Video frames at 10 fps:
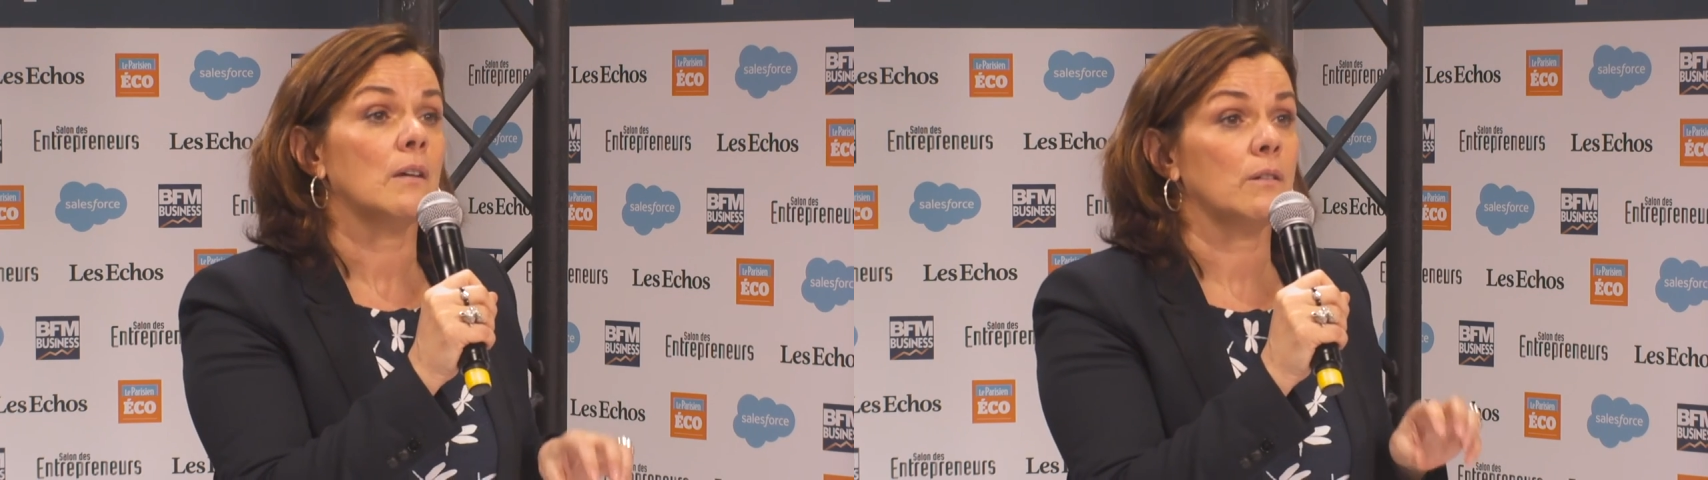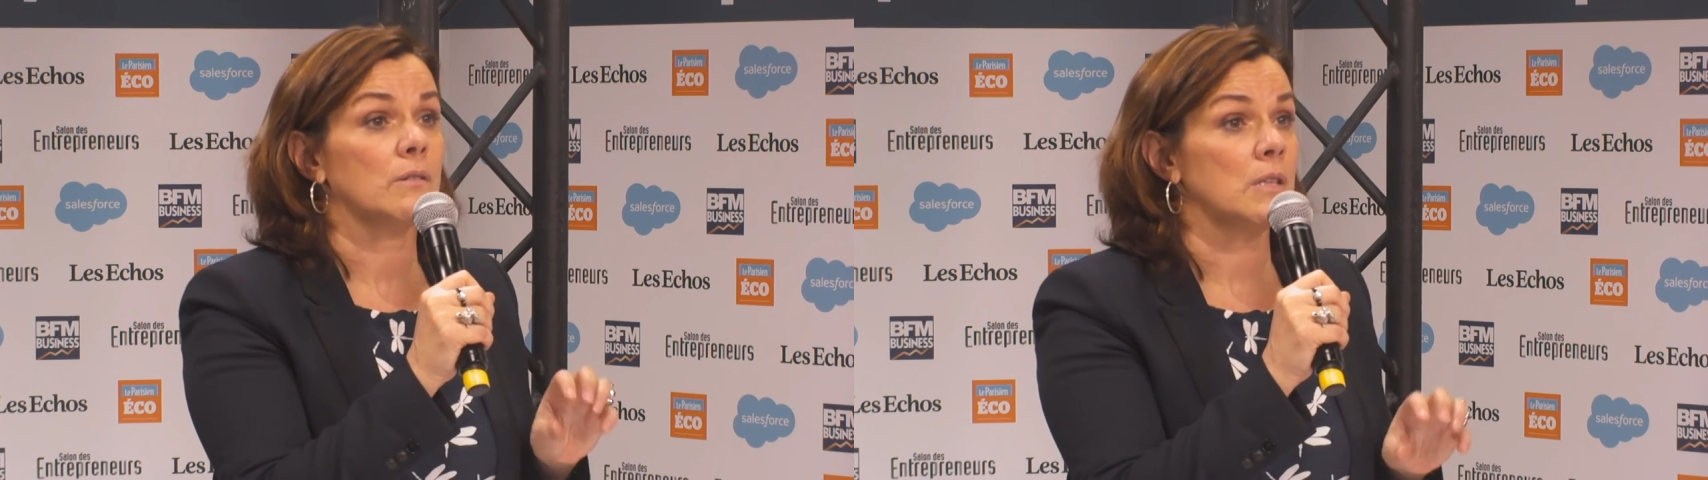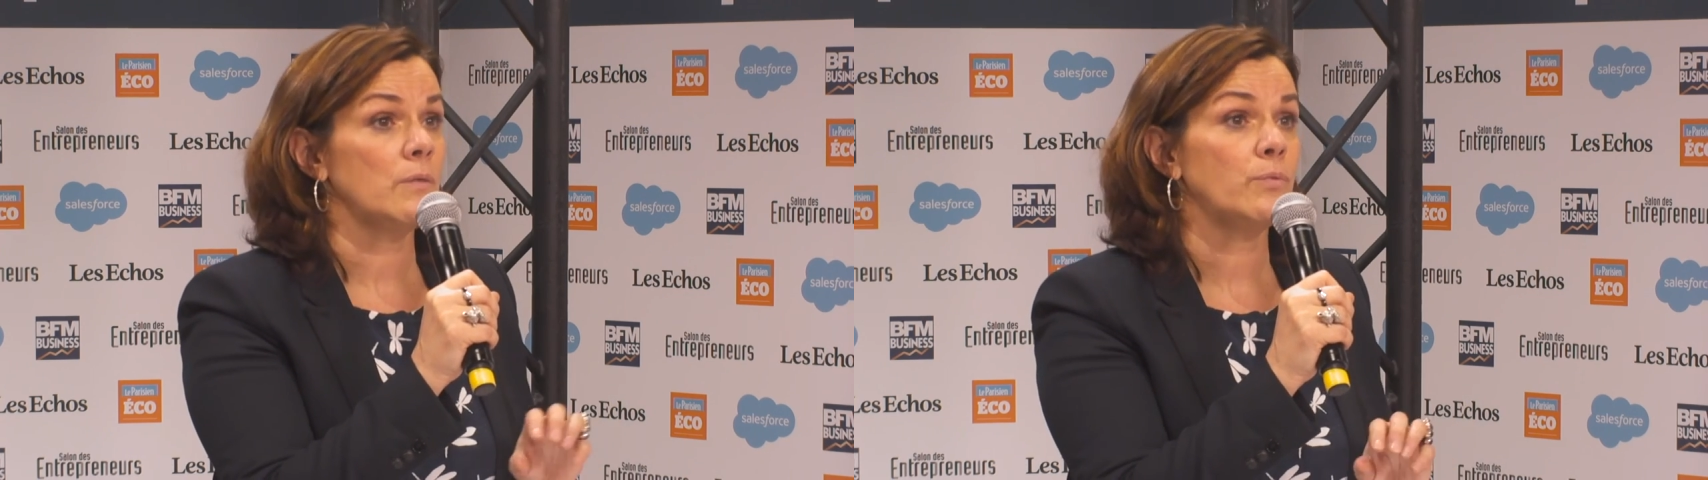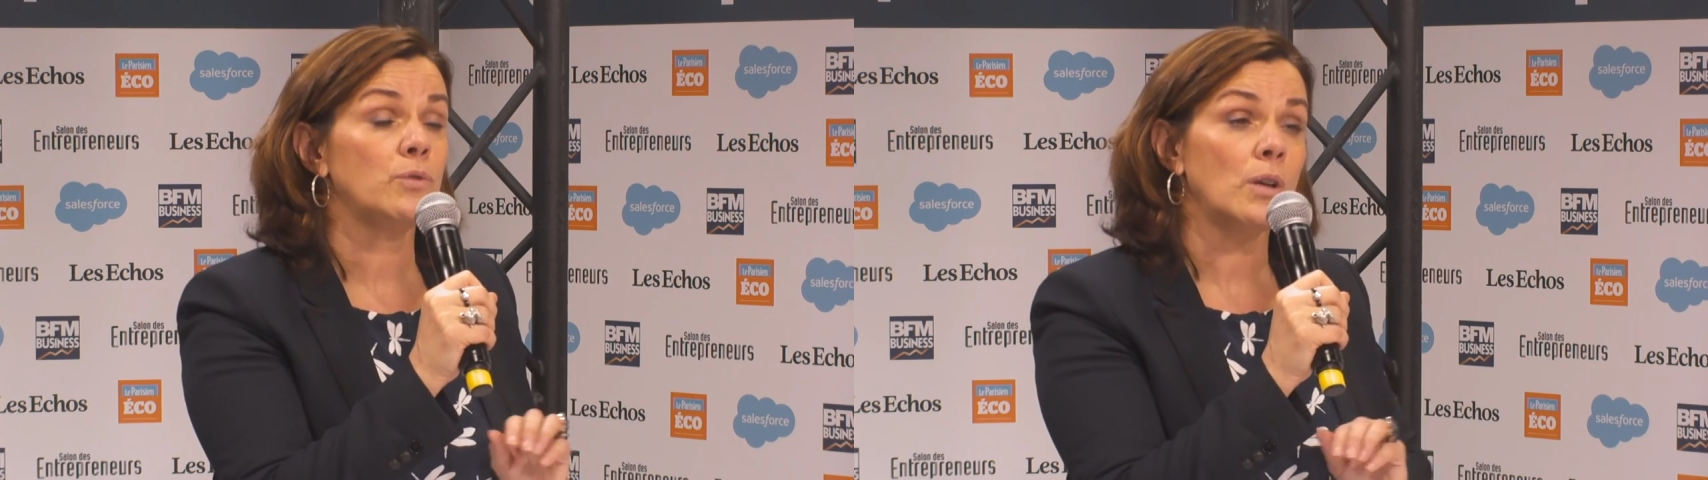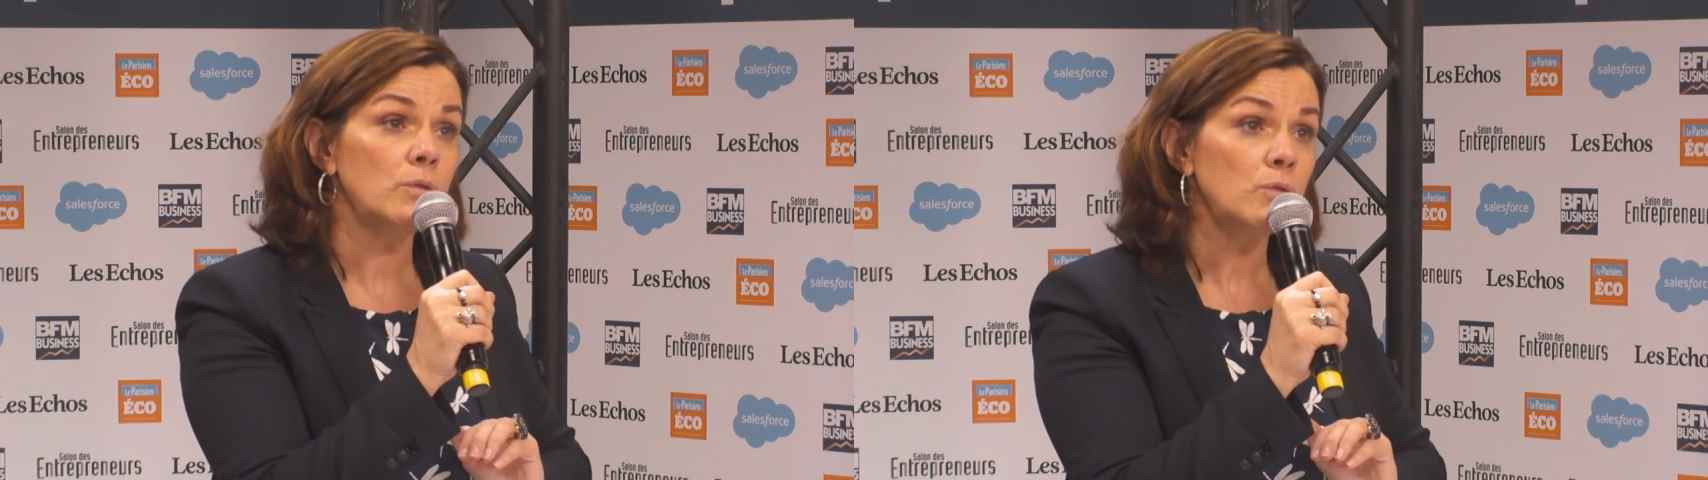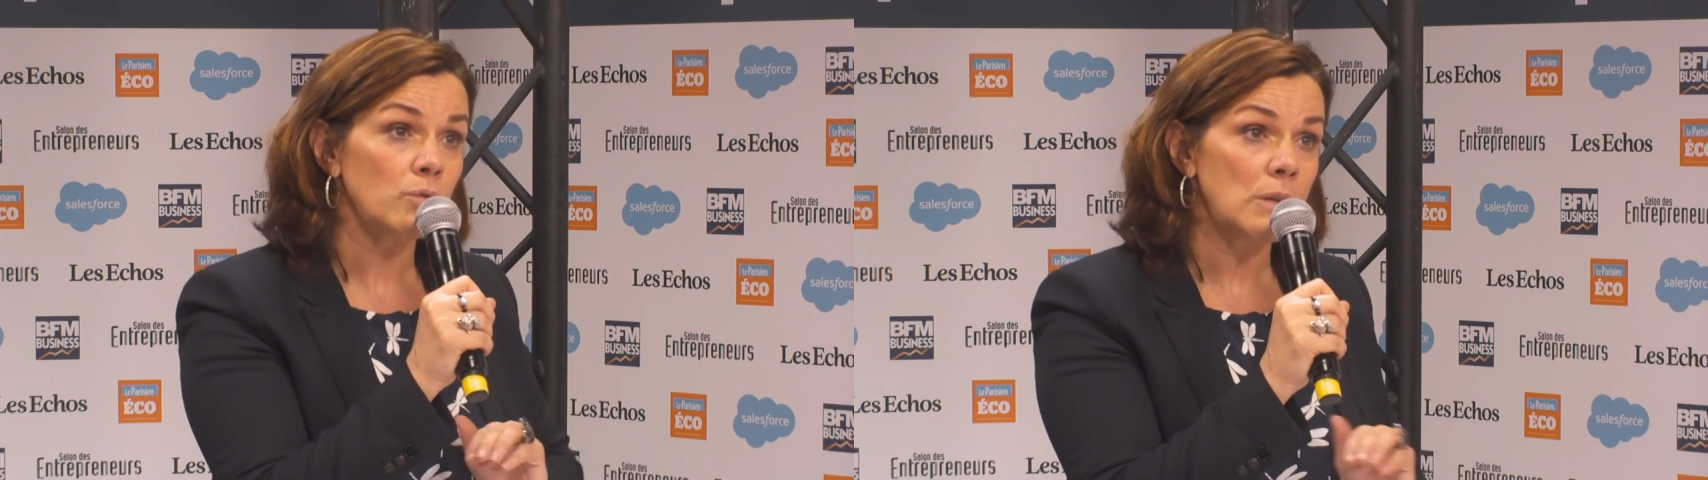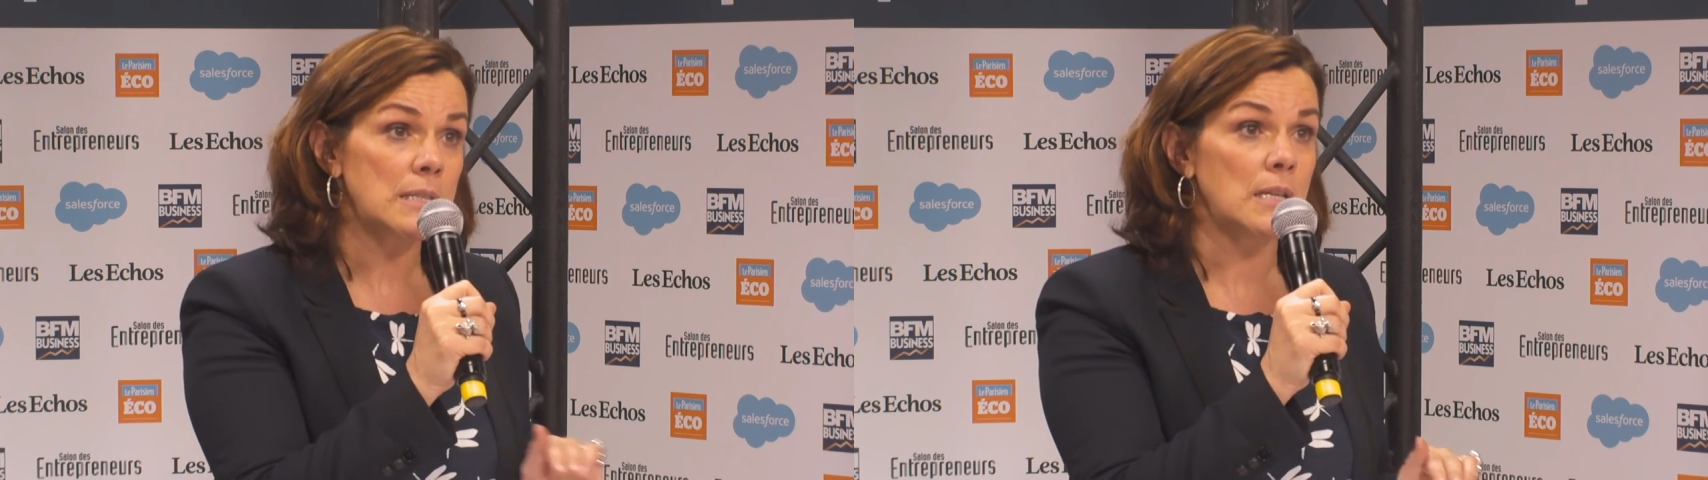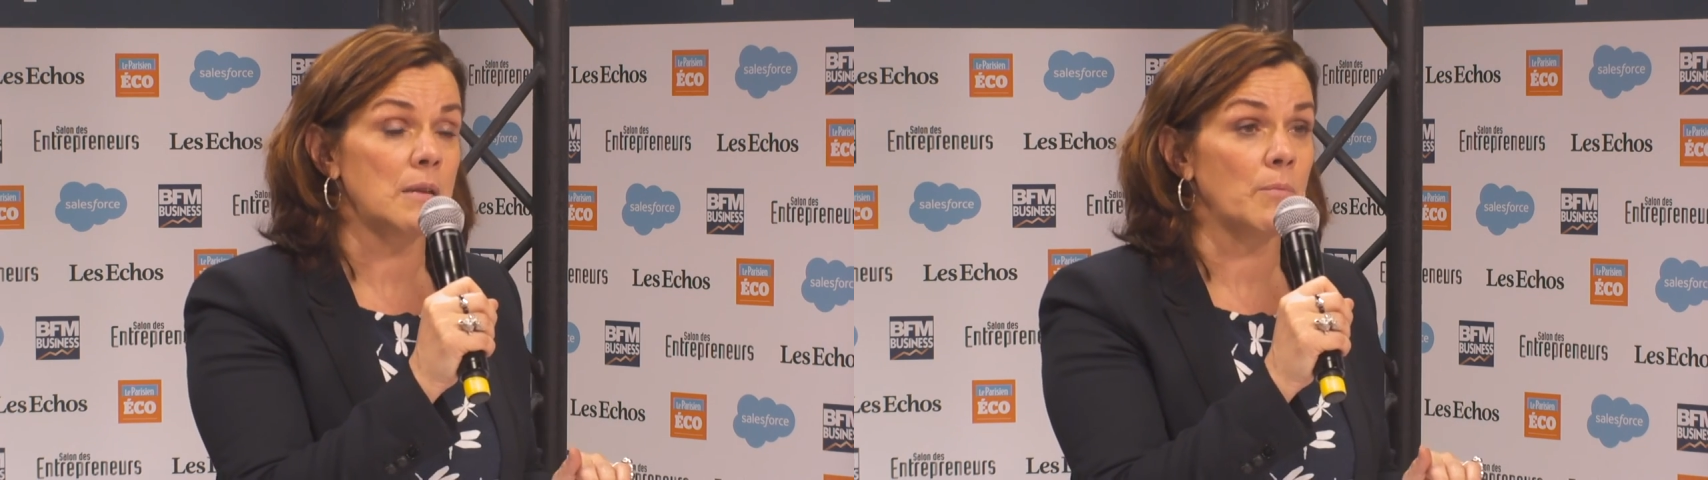euh, qui vous donne tous
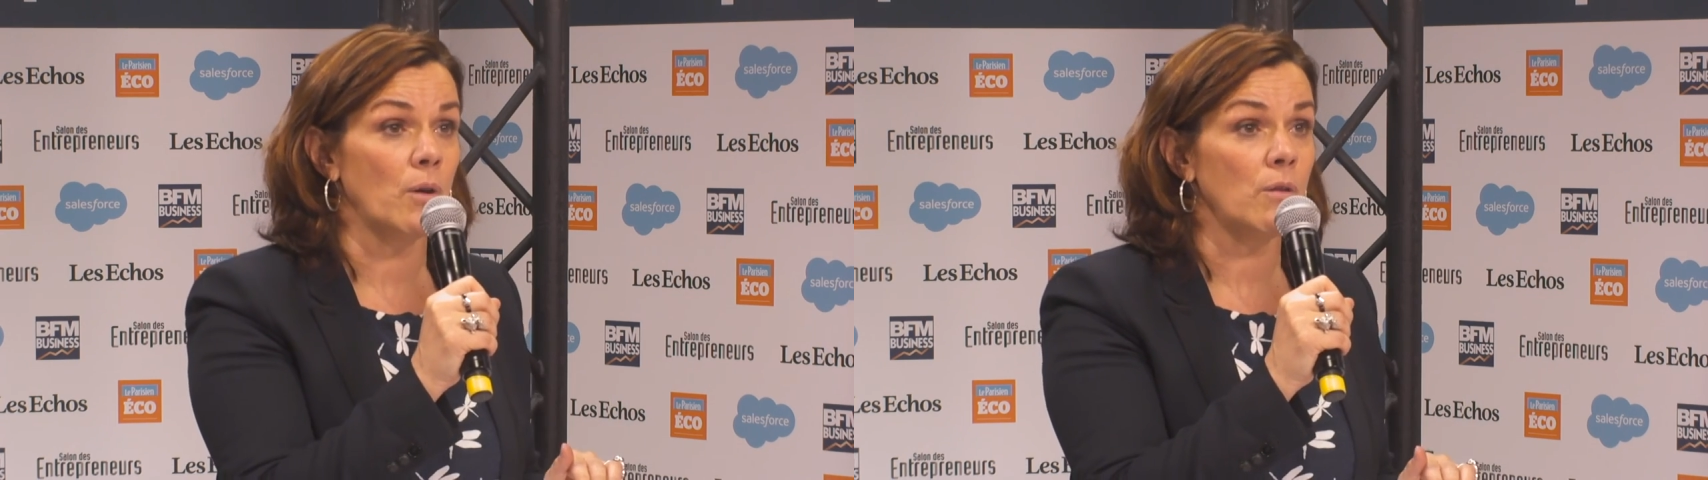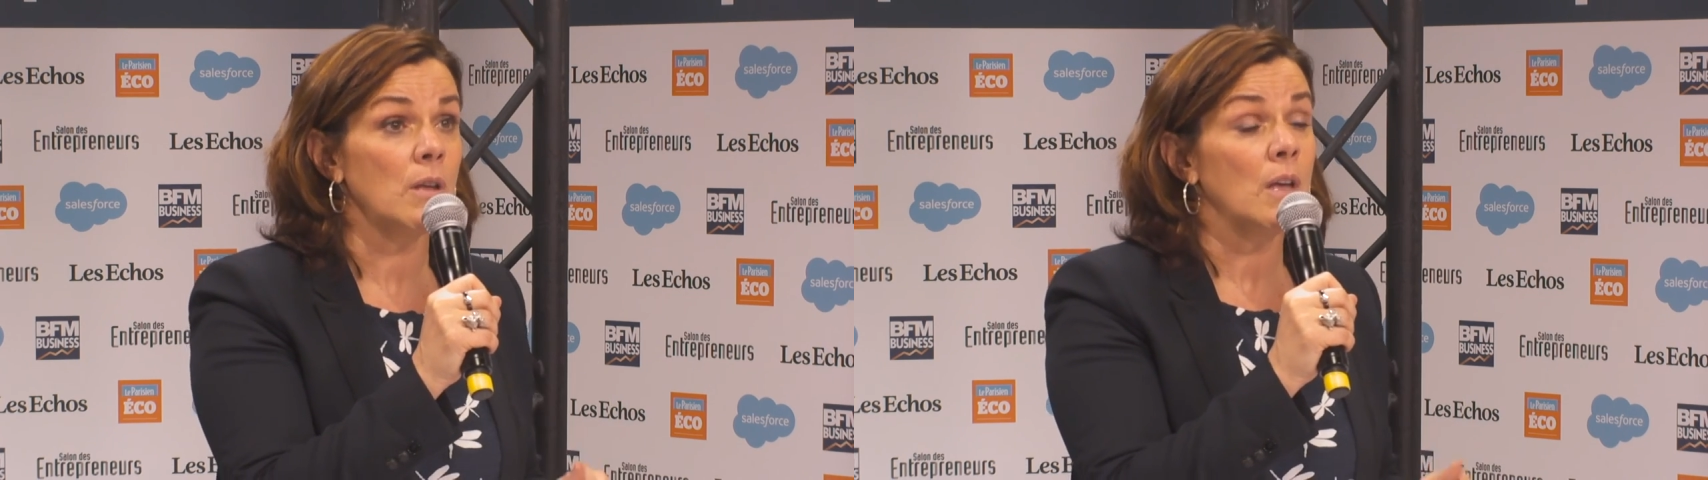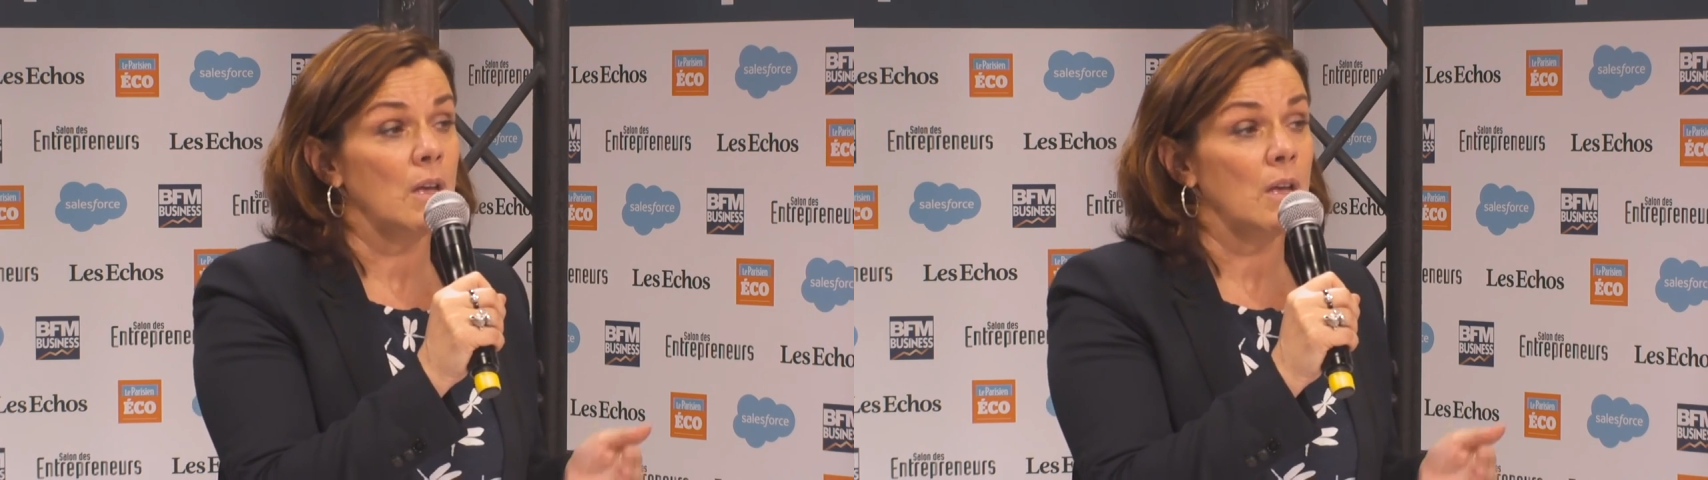les éléments.